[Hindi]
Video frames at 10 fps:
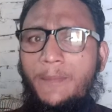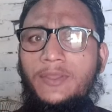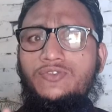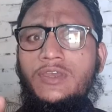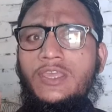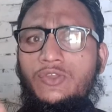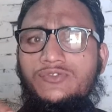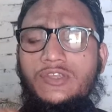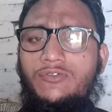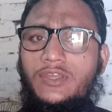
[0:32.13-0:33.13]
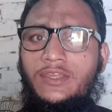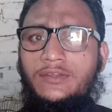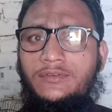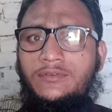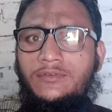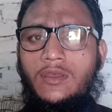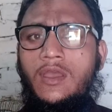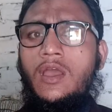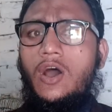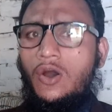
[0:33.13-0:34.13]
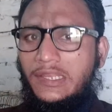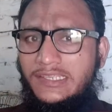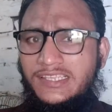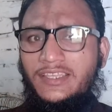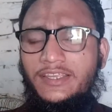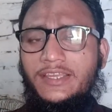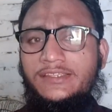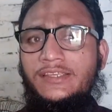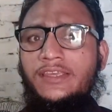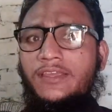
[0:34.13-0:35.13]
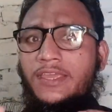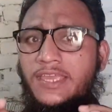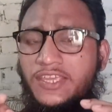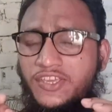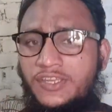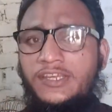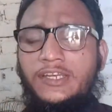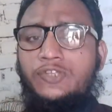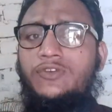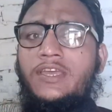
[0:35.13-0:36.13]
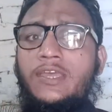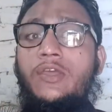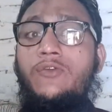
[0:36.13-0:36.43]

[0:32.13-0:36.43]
आप एक जो है यूज़र हो गए और इसी तरीके से एक क्रिएटर जो है